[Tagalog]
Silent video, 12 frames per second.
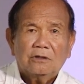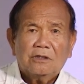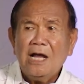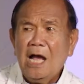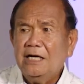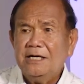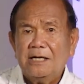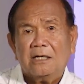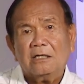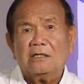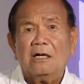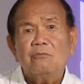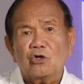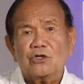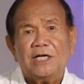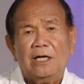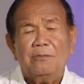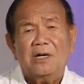Tingali
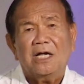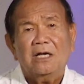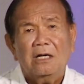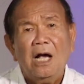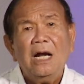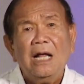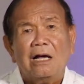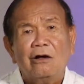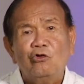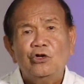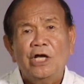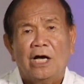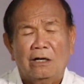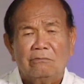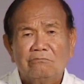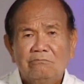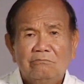nagkatagbo sila mga higala unya